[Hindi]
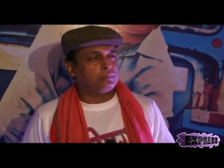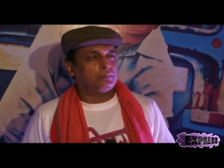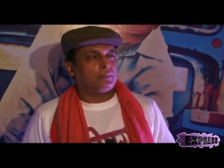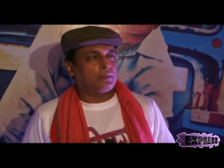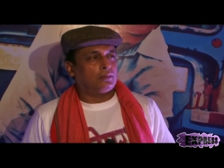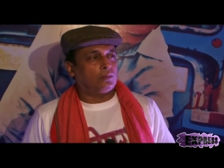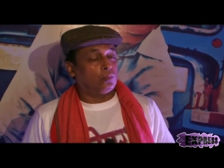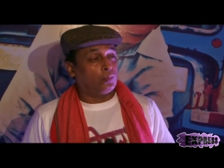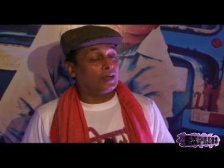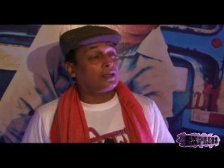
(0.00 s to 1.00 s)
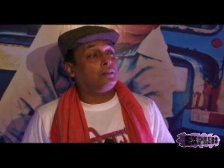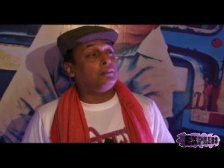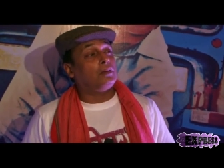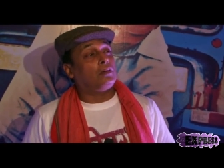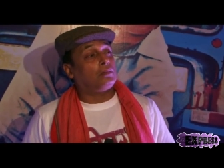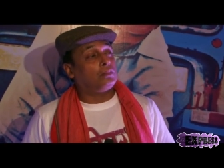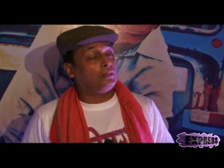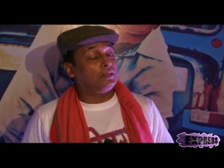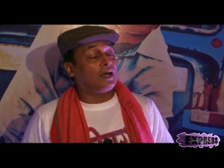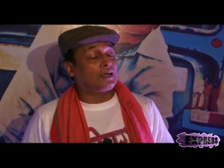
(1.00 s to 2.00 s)
to welcome
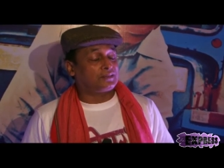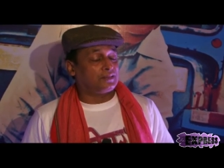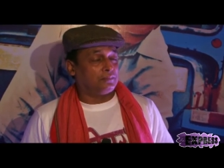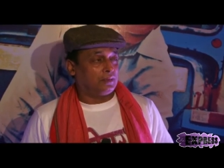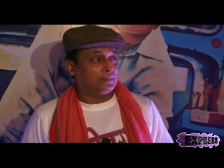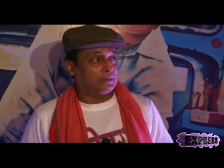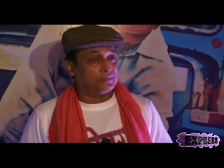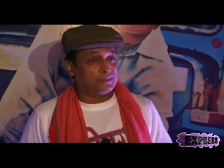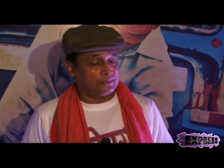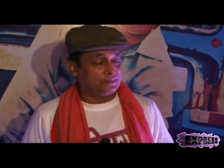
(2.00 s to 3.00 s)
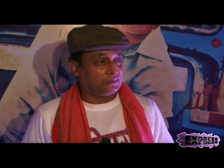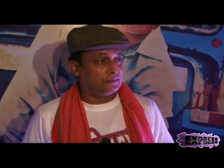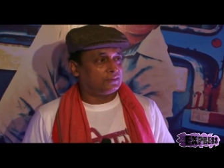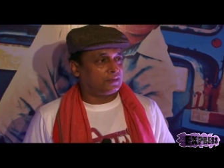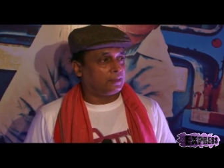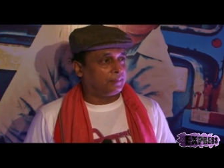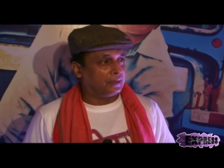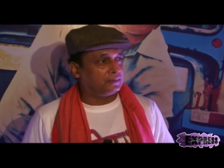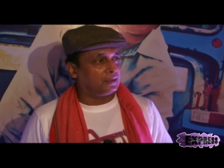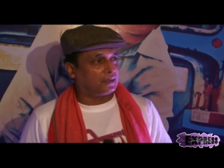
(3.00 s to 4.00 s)
only the art cinema मतलब जिस
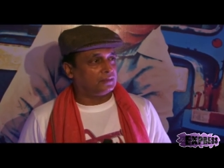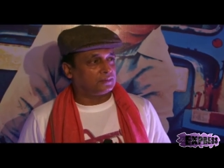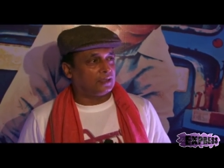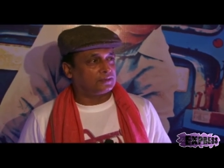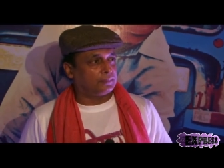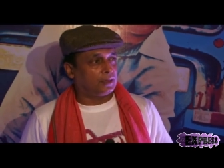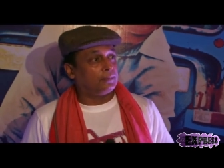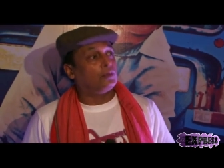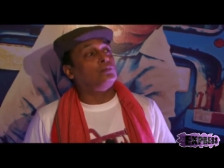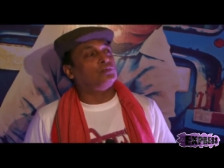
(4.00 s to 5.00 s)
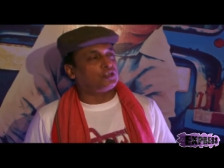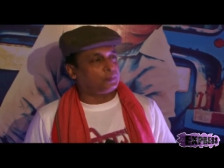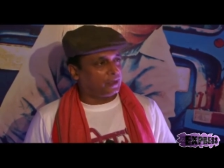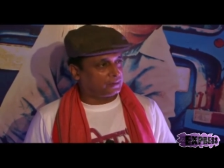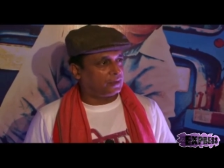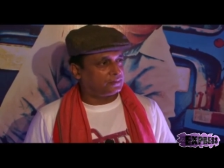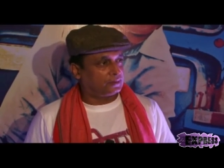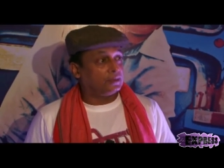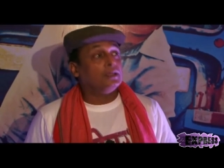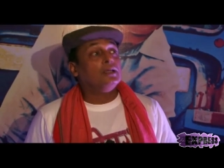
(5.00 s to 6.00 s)
तरह की भ्रांति क्रांस कांस के बारे में और वो सच भी
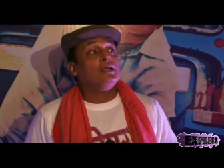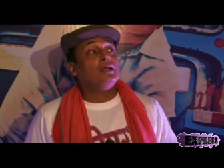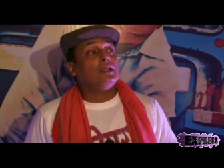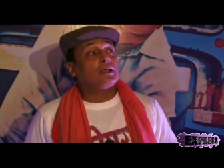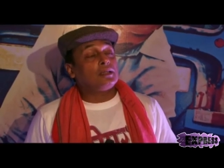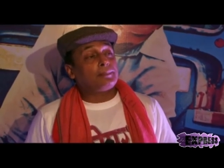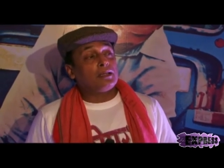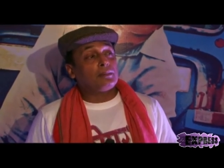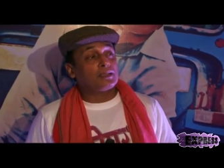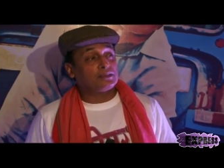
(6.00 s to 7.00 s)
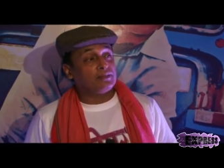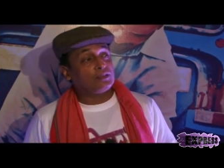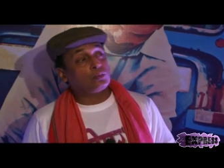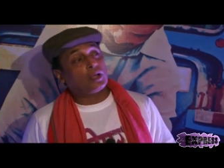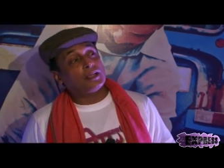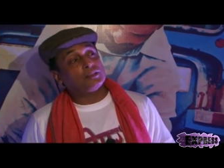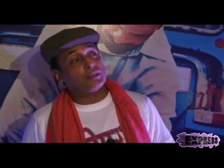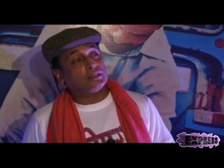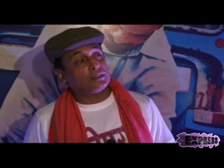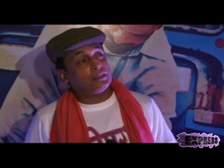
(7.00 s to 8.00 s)
एक तरह से लेकिन ये पहली बार ऐसा इवेंट हो
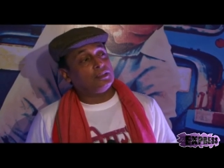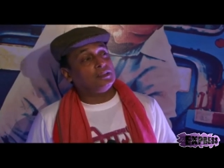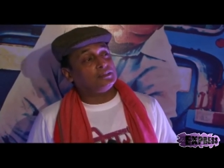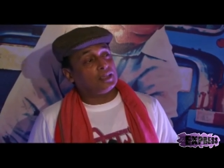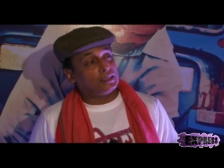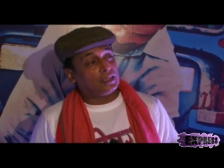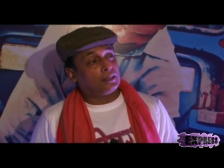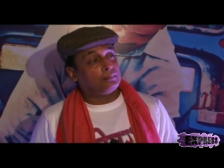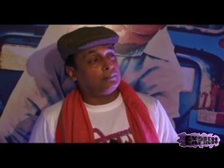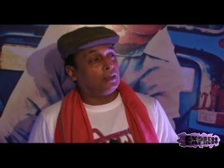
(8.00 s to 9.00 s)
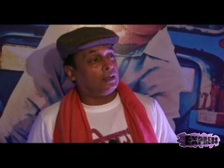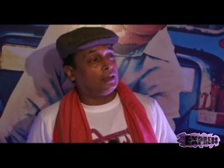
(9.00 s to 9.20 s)
रहा है कि जो इतनी ज़्यादा